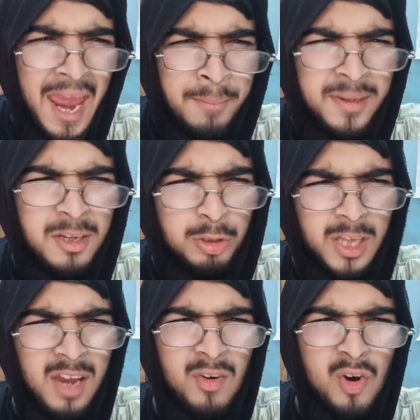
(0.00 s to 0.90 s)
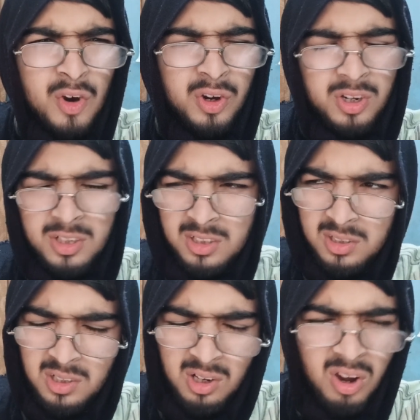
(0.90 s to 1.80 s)
एमडी होता है वो
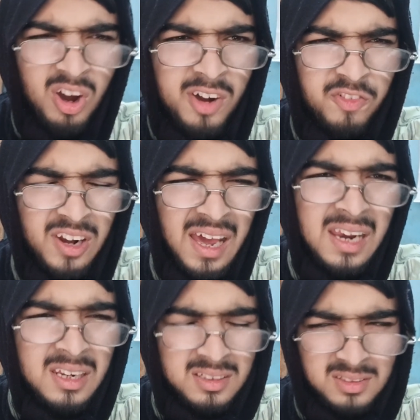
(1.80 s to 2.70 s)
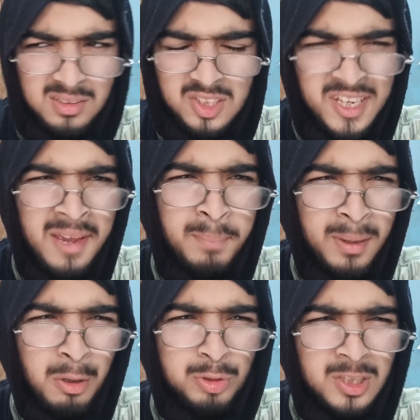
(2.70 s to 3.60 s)
और फिलहाल जीएम
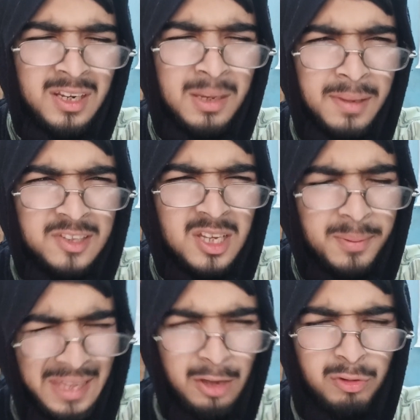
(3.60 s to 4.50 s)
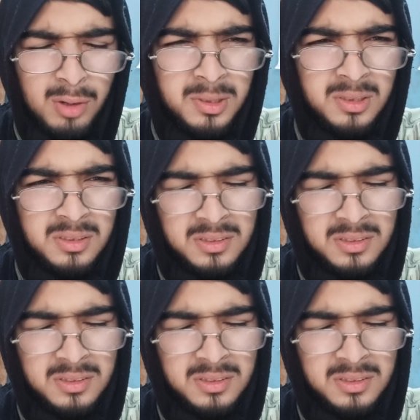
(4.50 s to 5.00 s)
बनाओ जनरल मैनेजर बन गया हूं अब